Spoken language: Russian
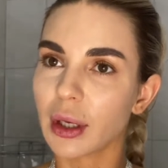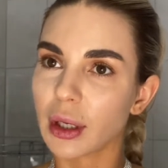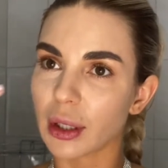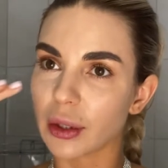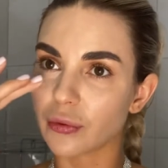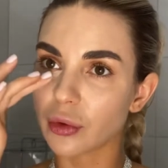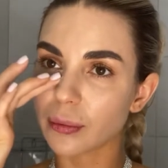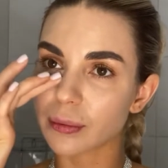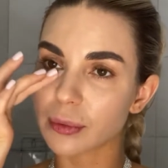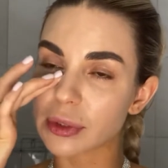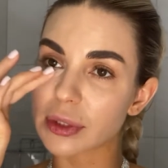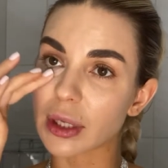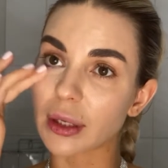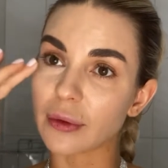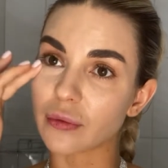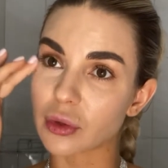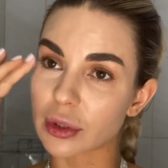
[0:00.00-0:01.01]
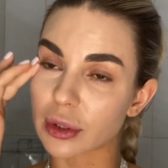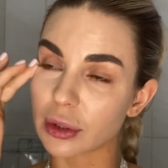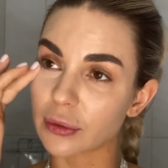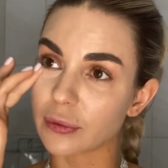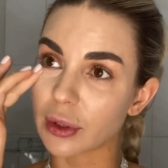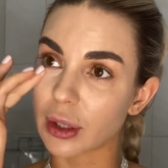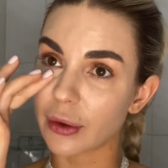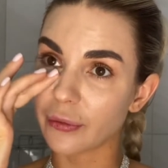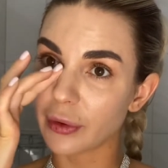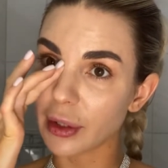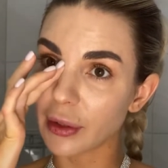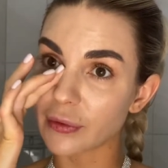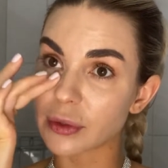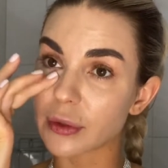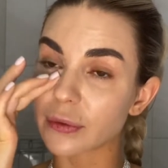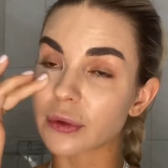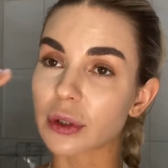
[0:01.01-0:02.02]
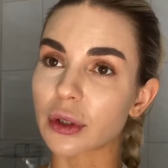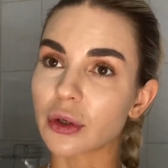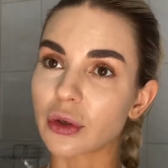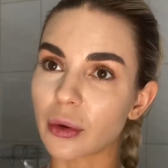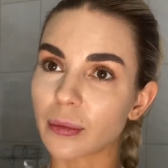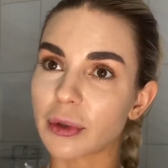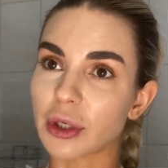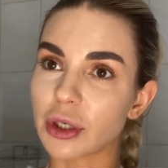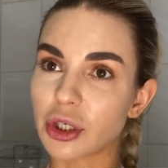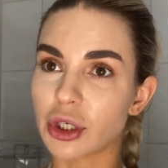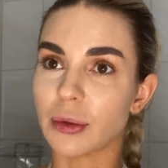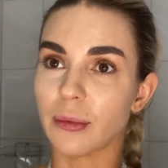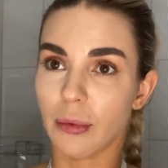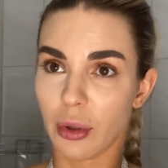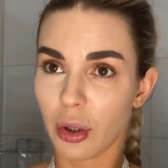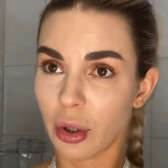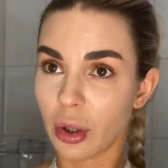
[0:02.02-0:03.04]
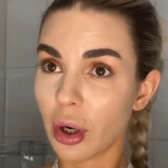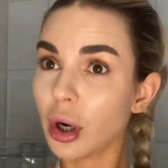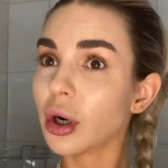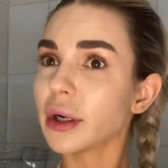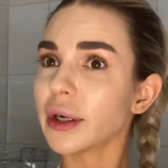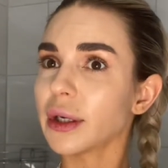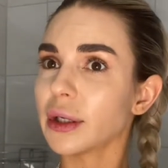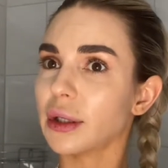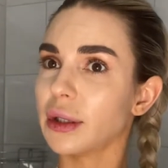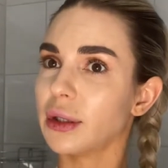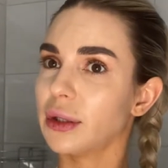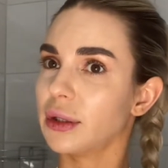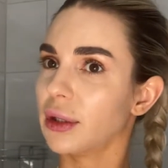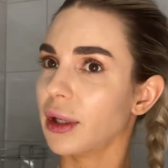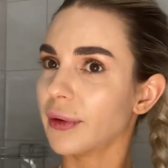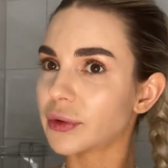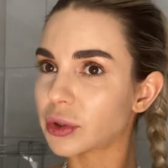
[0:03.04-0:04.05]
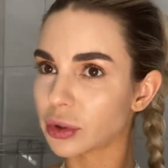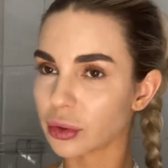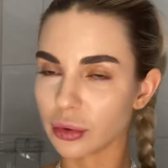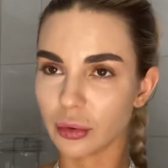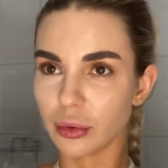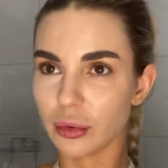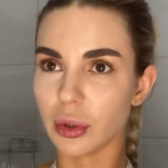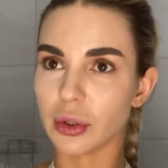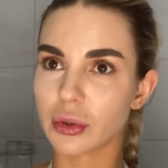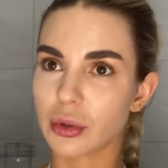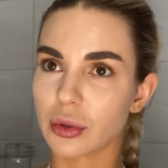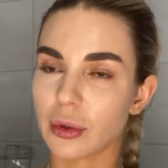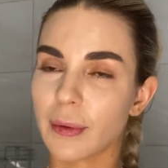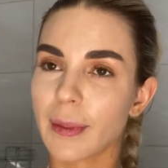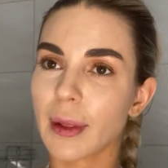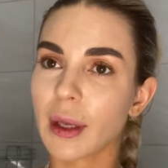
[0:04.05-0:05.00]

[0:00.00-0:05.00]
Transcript: И вот мы стоим возле этого кафе и все втроем кричим «Хы!» на всю улицу.